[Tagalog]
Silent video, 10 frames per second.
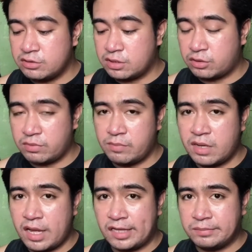na to, may
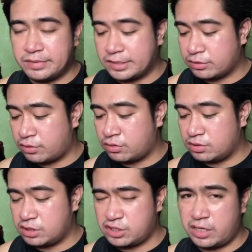mga advert to.
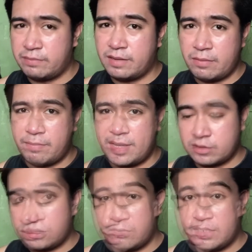So, yung
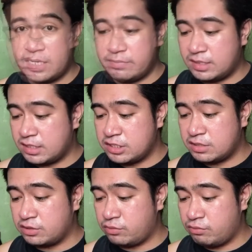application na to, marami na rin
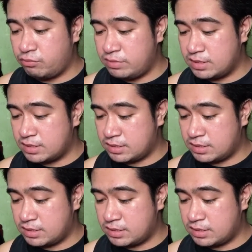siyang new movies.